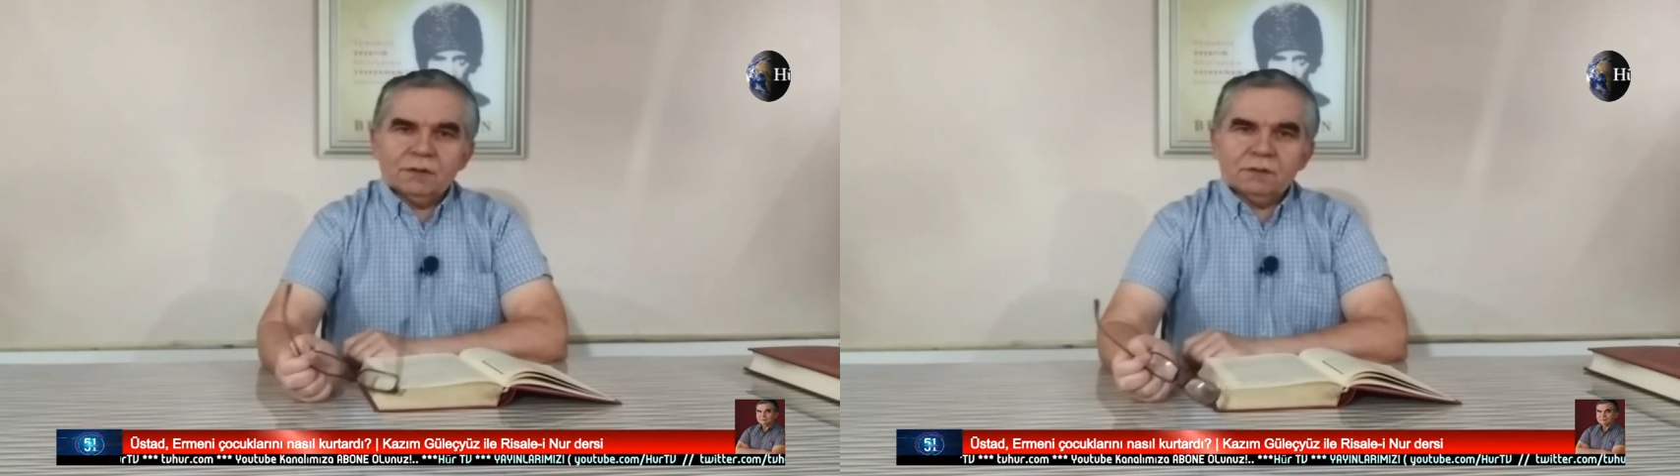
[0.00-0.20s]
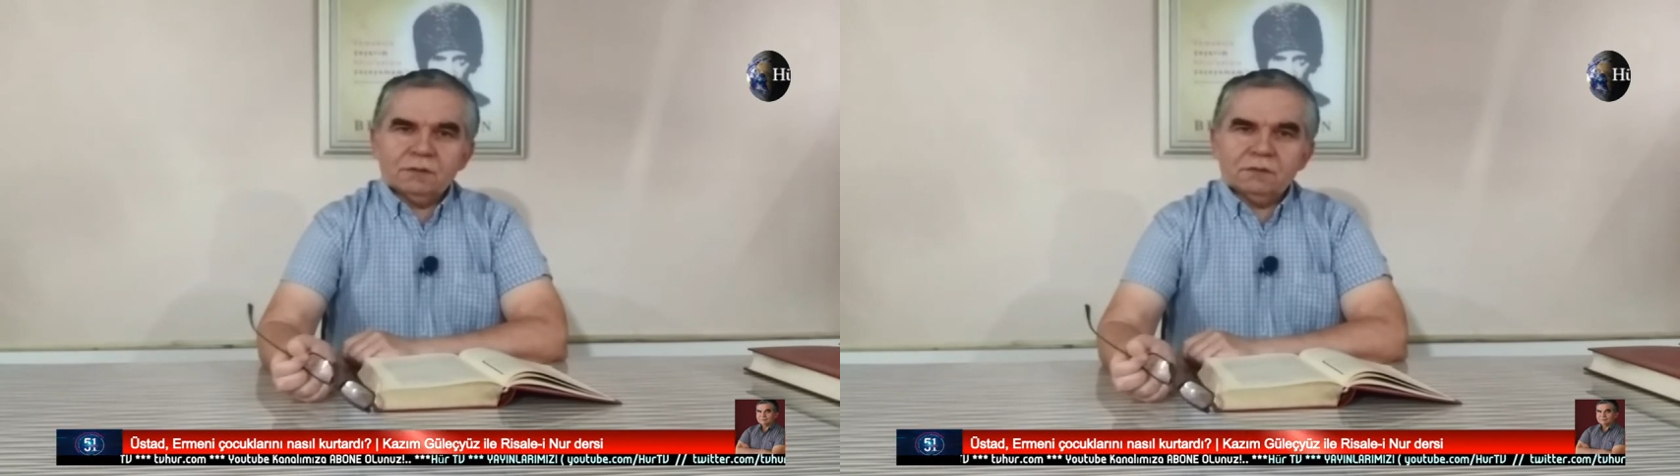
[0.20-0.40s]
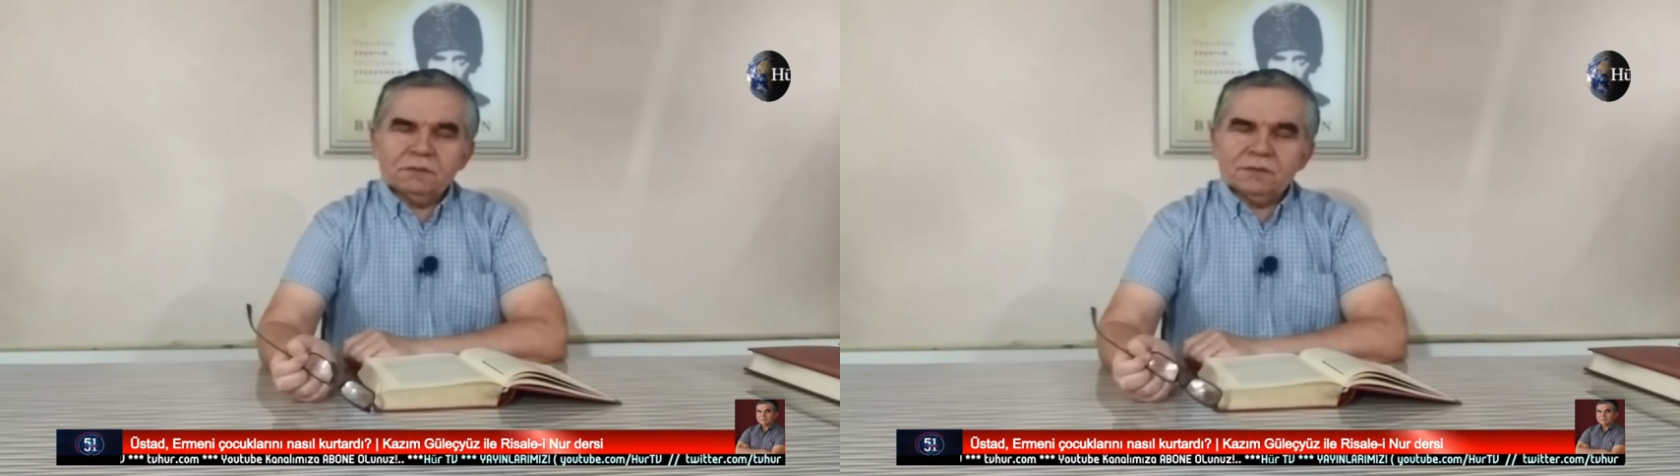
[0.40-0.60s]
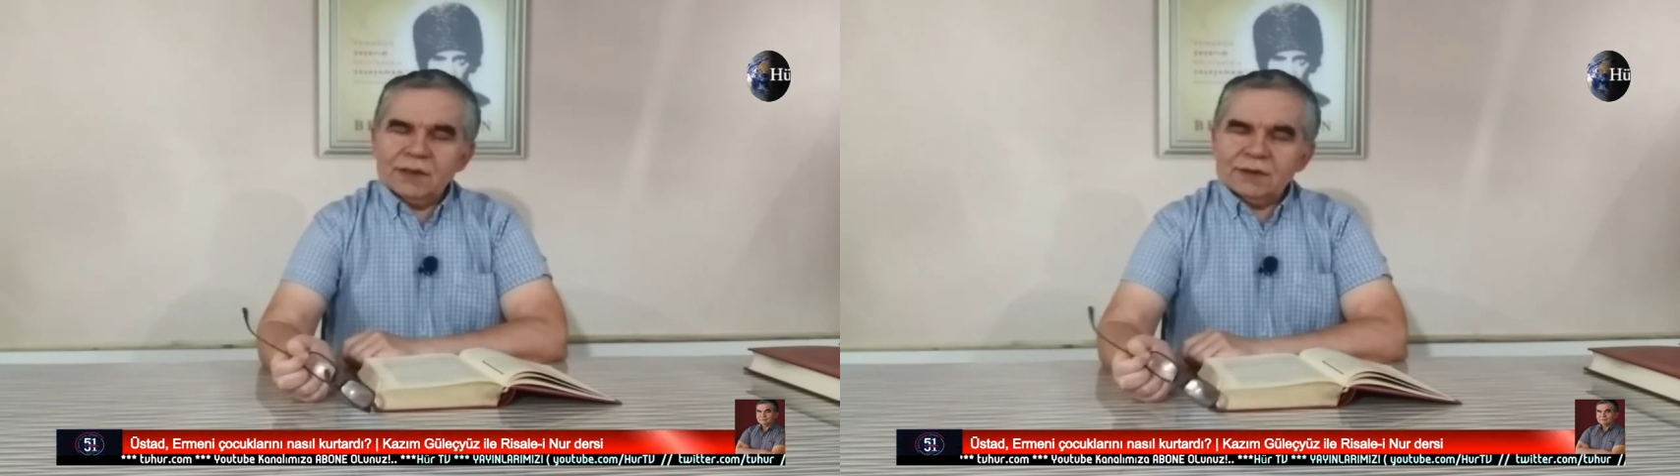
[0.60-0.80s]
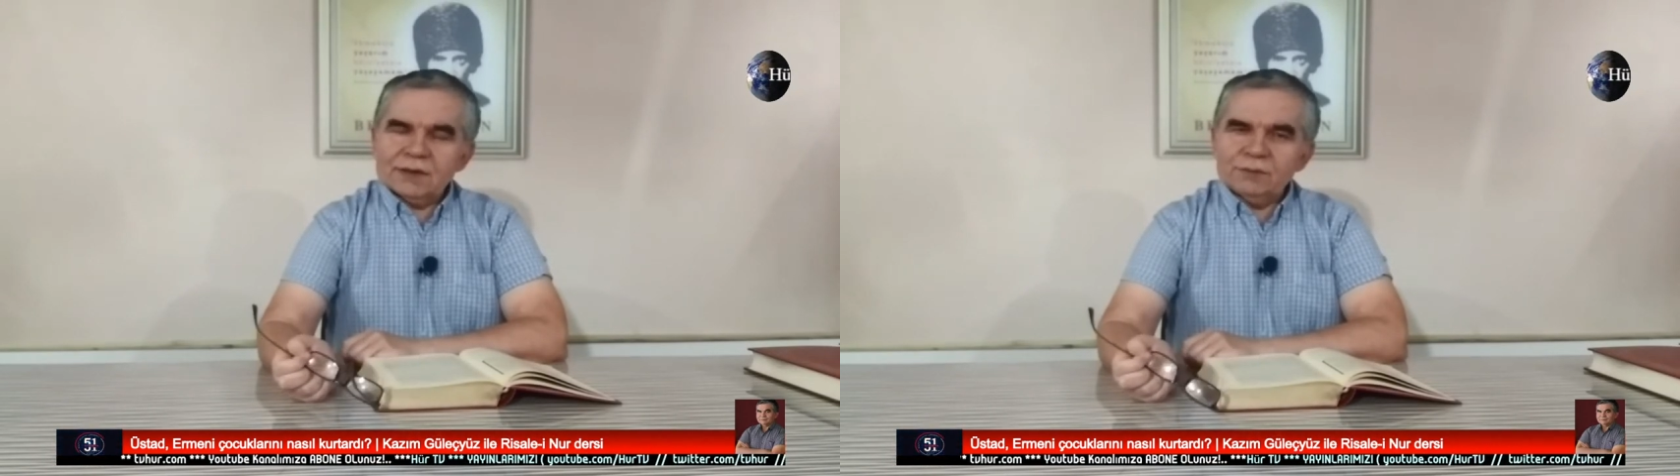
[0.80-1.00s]
ee,
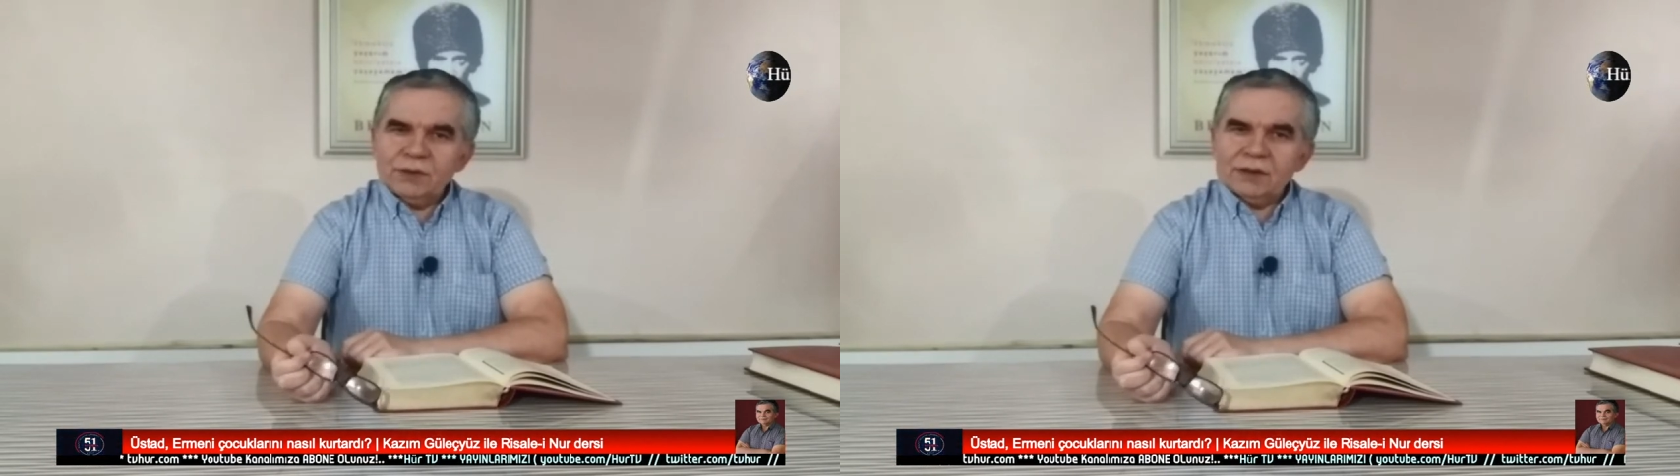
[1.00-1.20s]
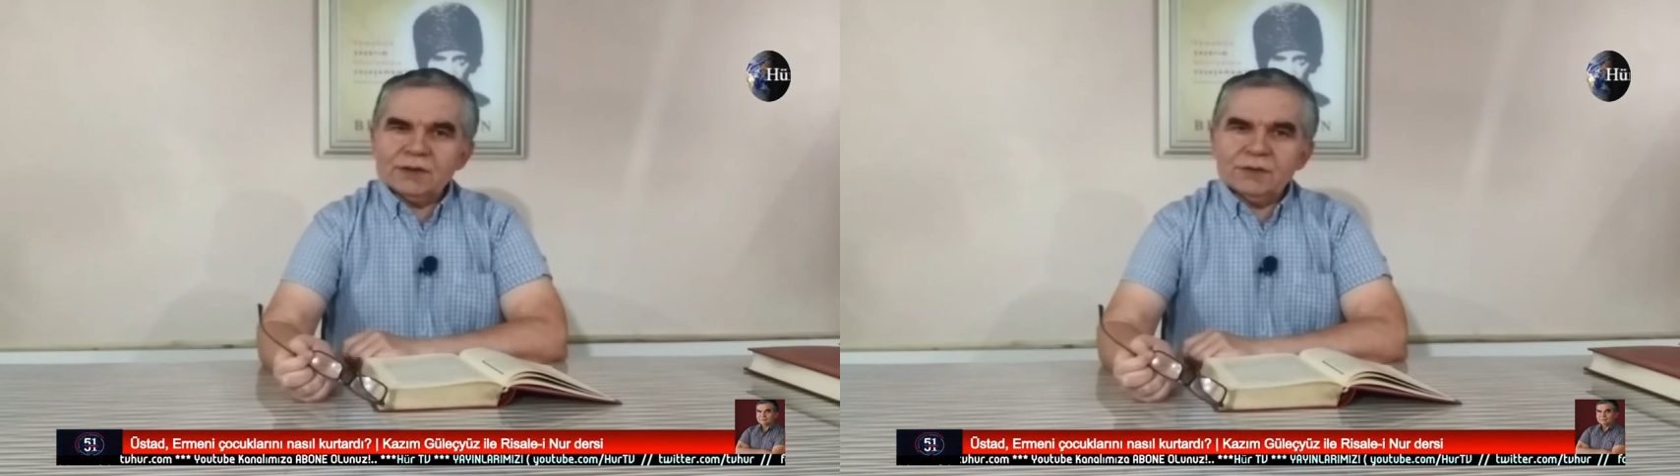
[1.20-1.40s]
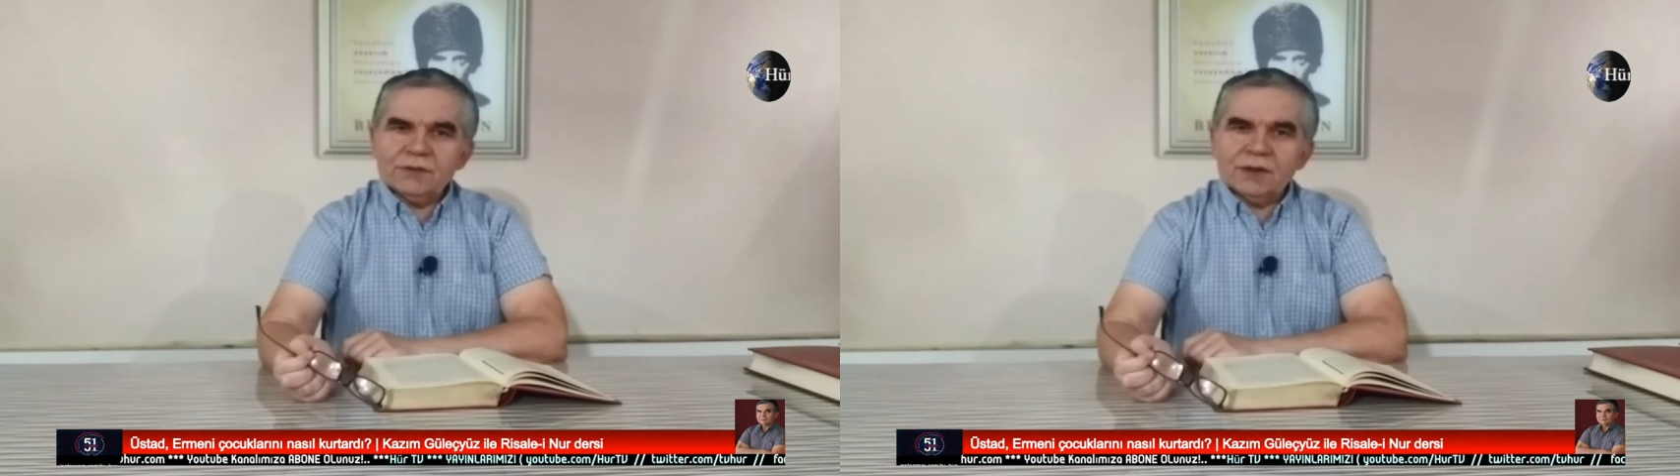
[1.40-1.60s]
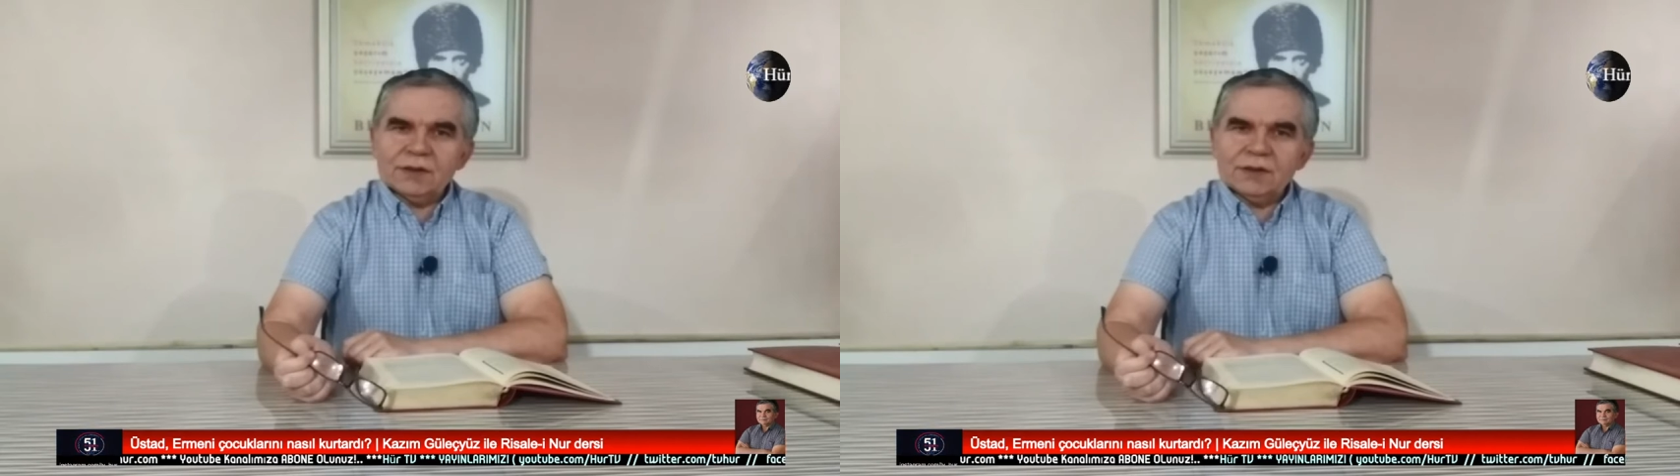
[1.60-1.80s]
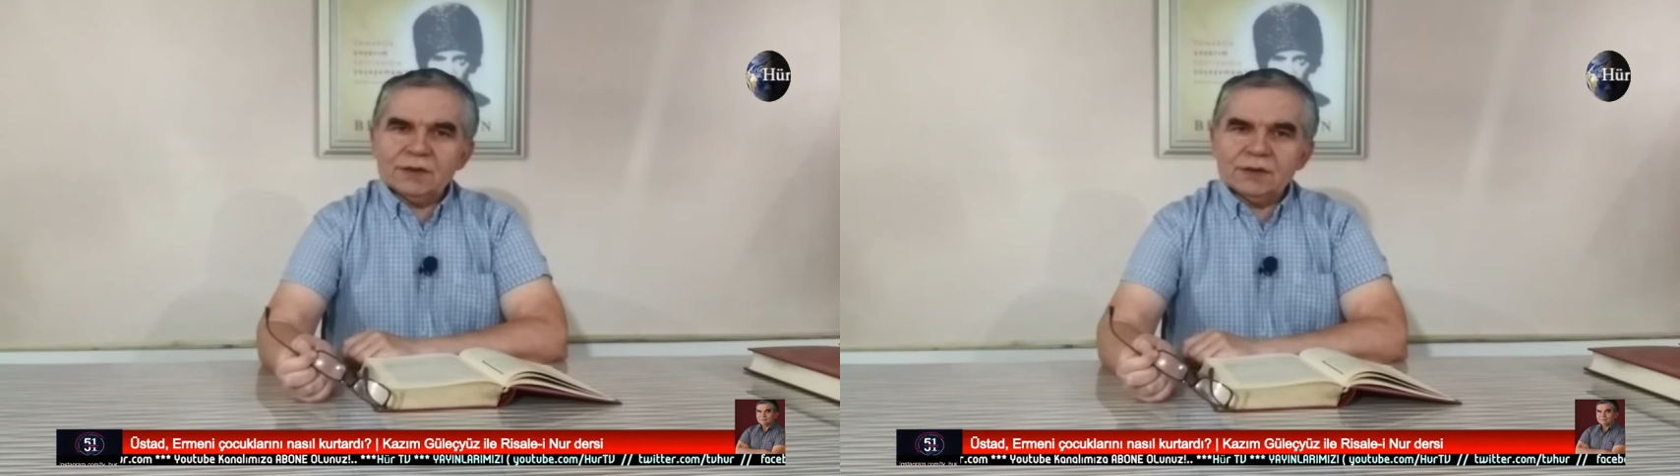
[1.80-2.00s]
zaten maalesef
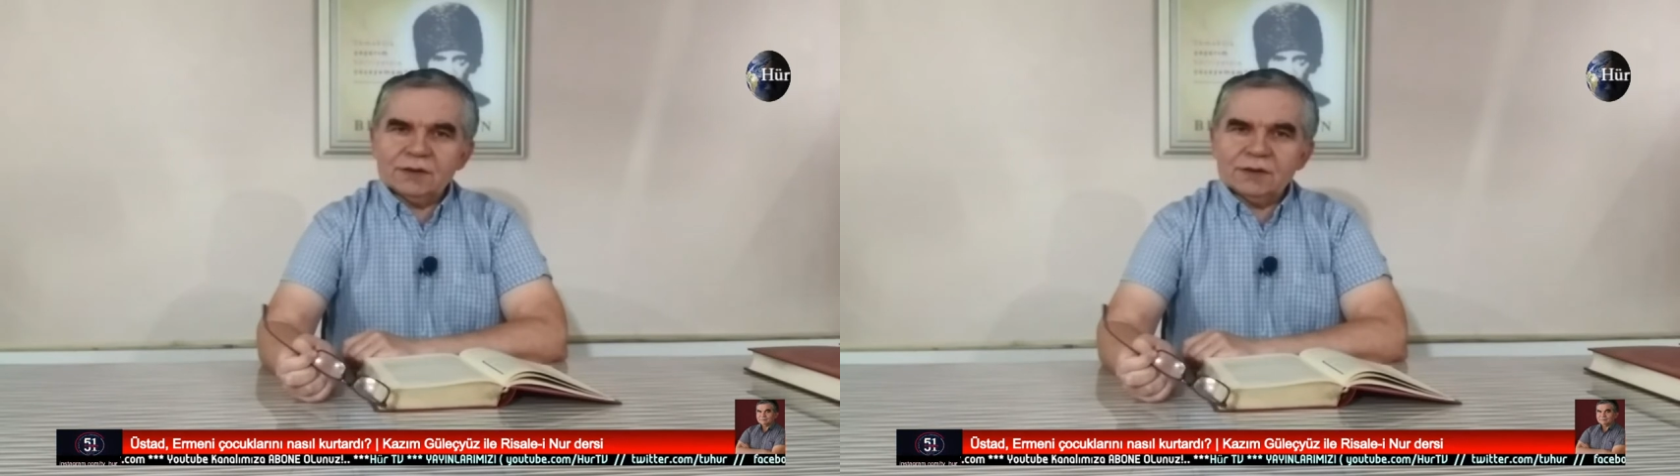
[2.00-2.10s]
tarih